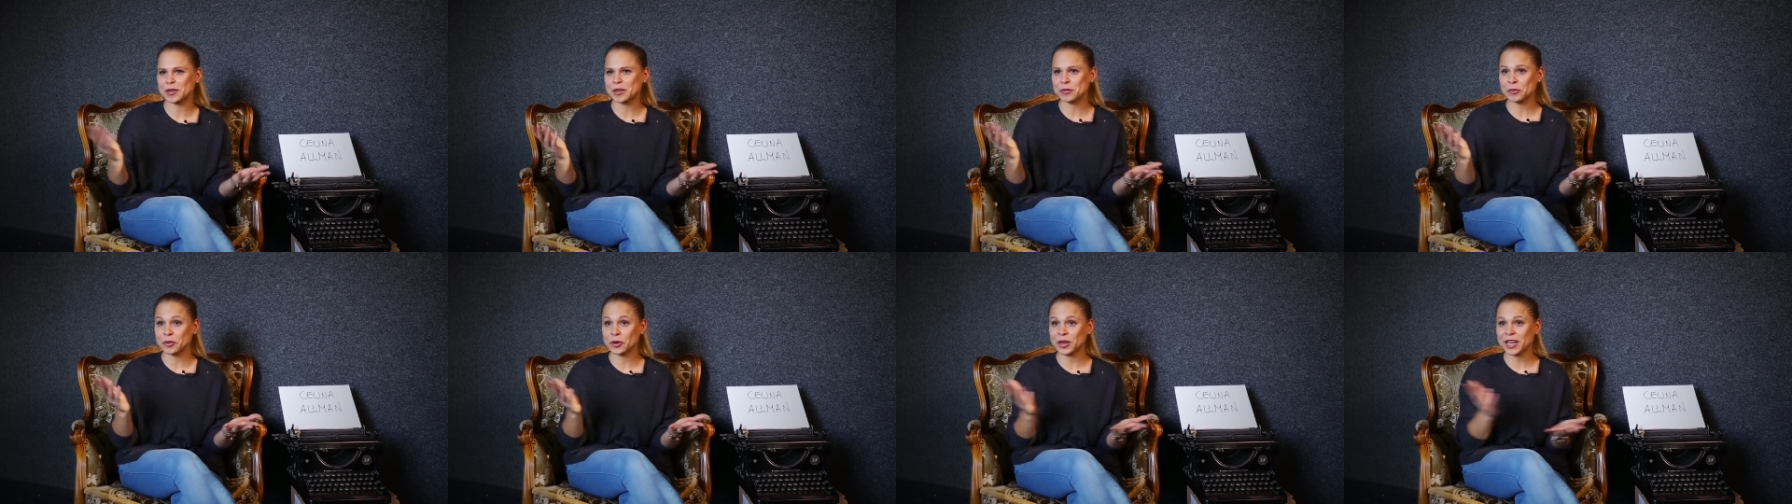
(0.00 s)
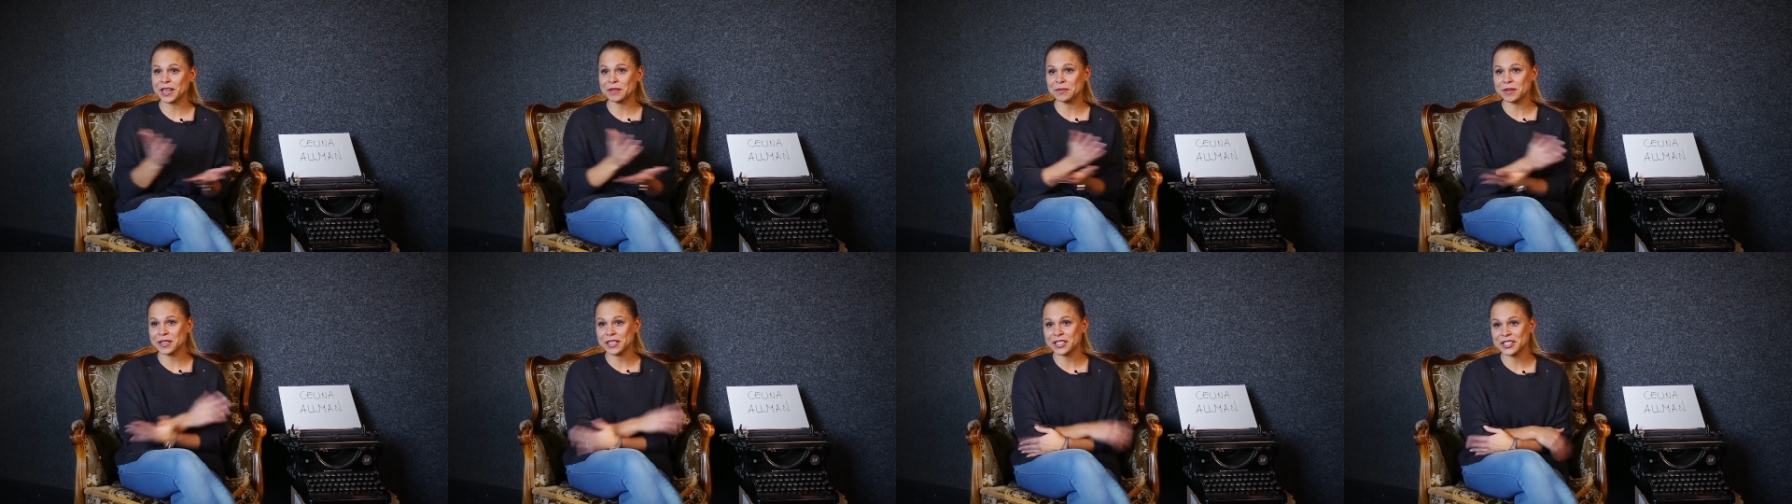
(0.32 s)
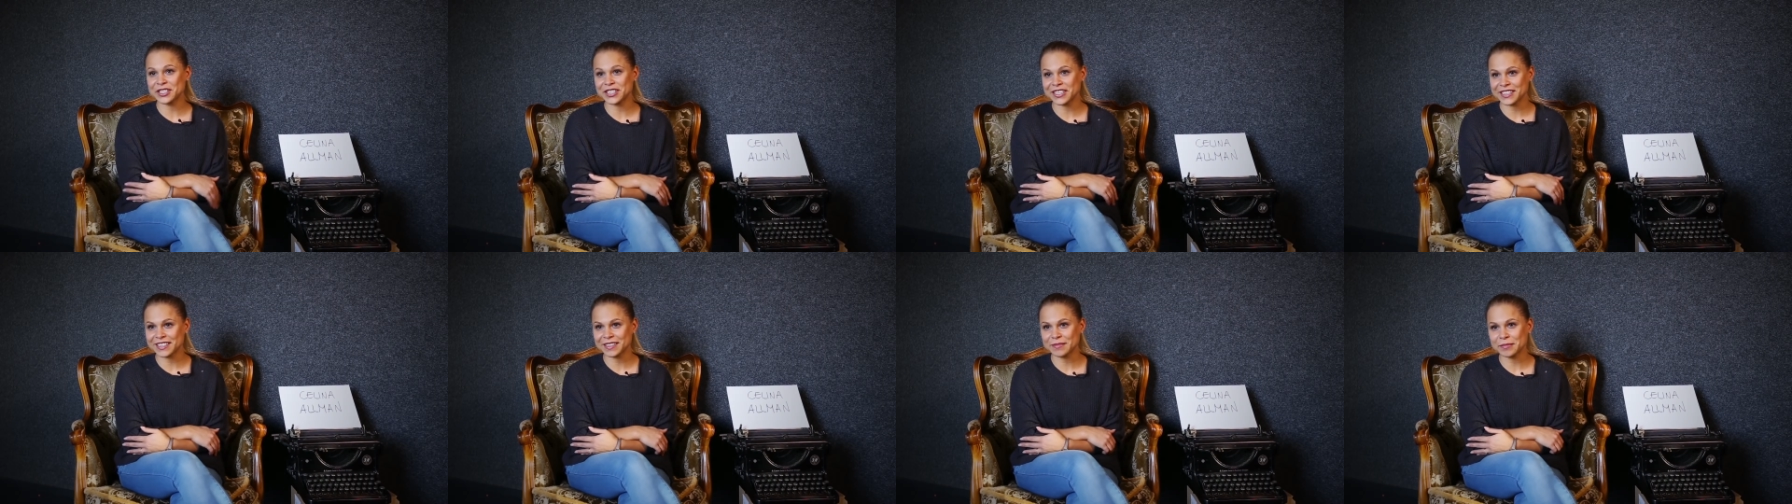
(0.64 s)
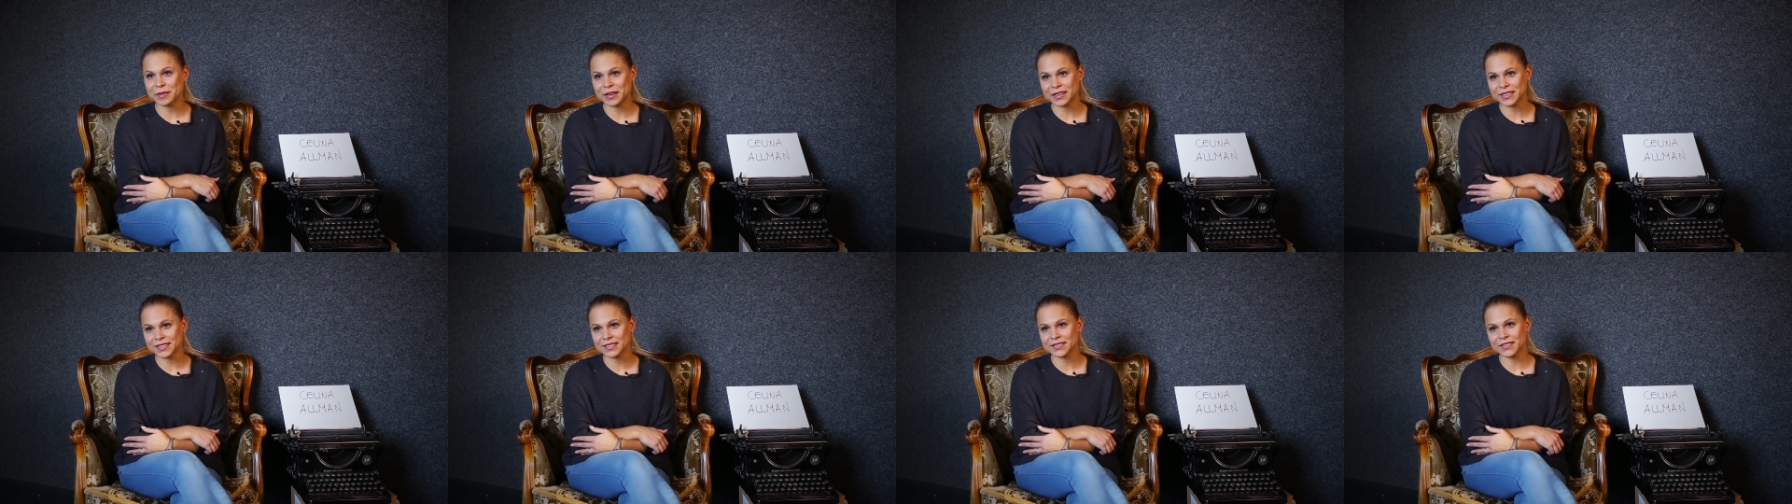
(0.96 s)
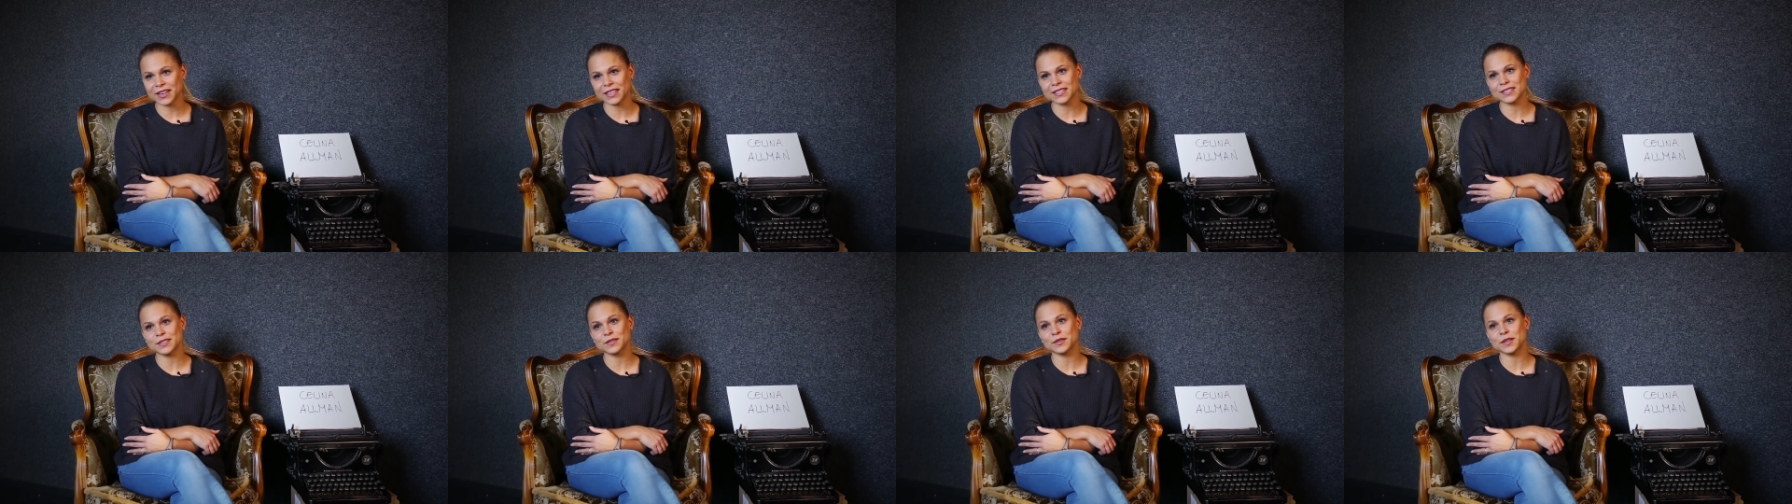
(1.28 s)
bin ich Projektmanagerin weil bei des
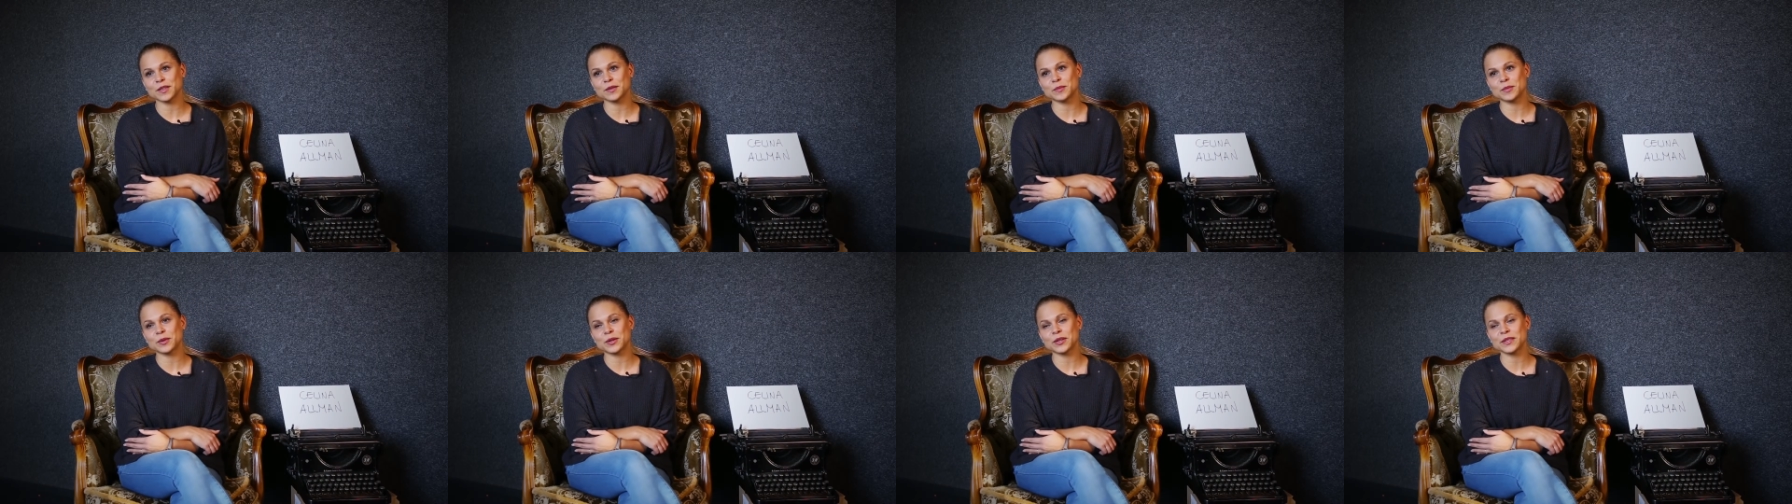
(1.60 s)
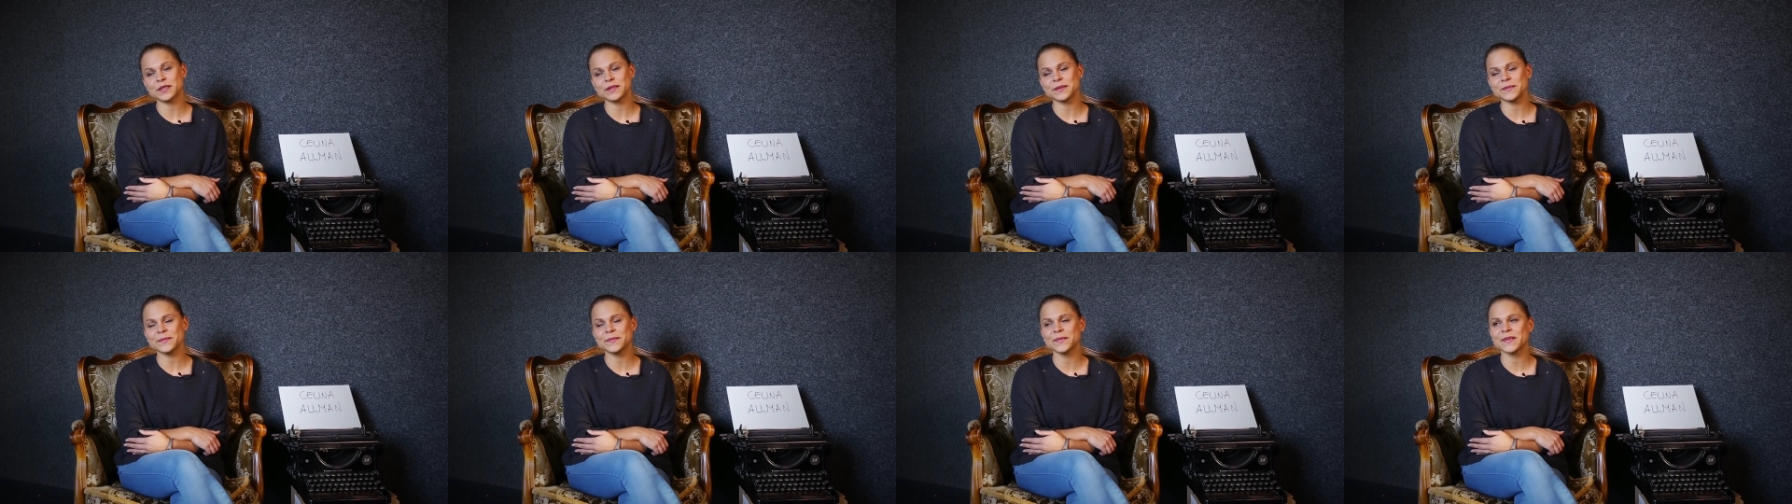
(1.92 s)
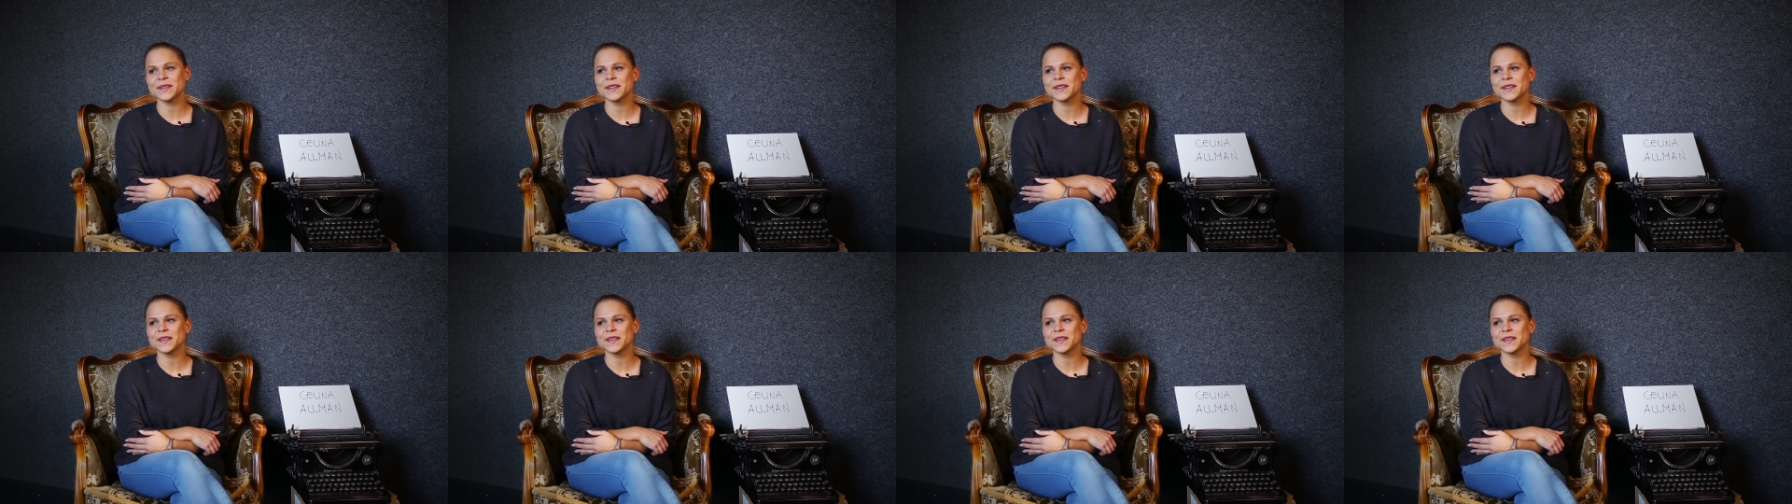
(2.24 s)
Wahnsinns Fette Beute.